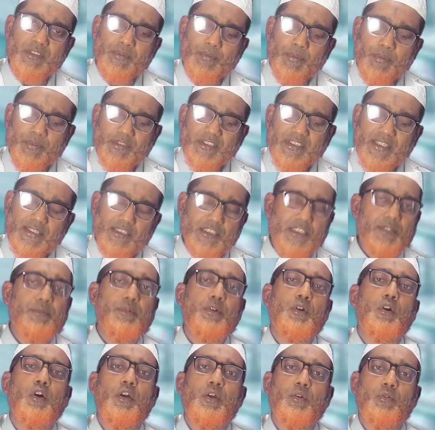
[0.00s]
যেভাবে চাই
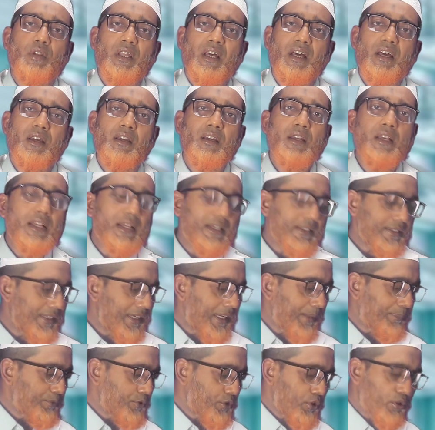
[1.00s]
সেভাবে হয়ও না
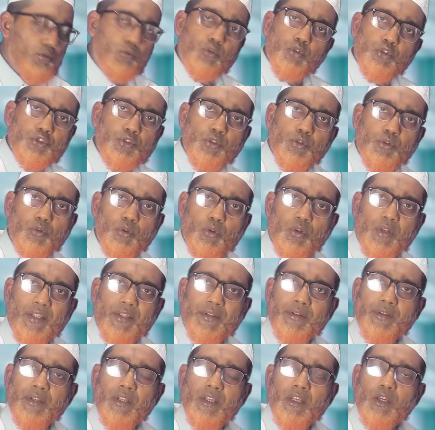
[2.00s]
তাহলে আপনি যখন গুসুর
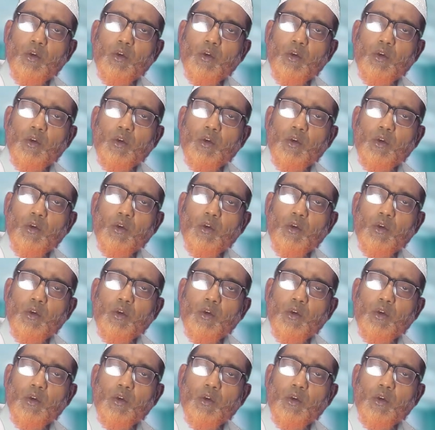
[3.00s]
করলেন